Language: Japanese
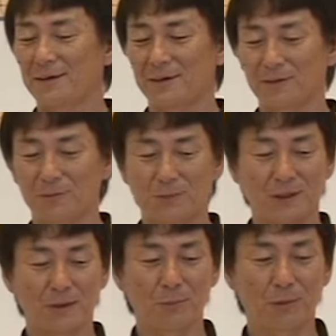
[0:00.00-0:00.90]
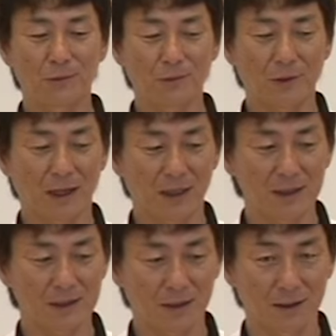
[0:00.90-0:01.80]
えお前はボールを
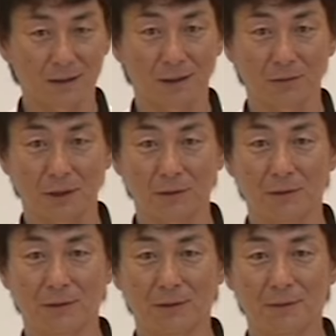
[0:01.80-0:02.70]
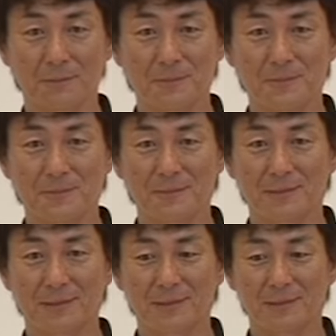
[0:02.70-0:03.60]
返したいんだよねと。
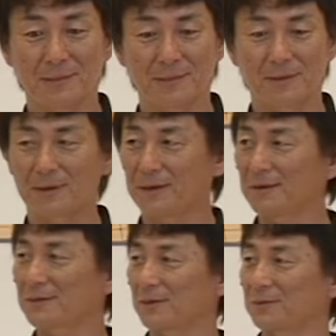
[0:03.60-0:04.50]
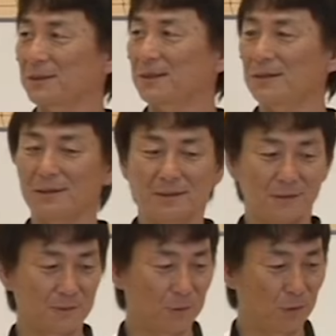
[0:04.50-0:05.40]
で帰ったのになん
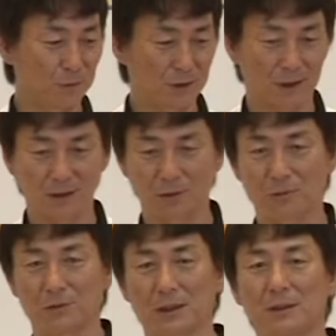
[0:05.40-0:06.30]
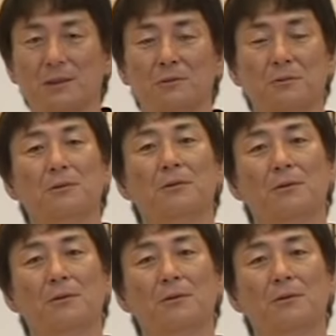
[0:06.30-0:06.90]
でフォームがあだこうだ言ってるのと。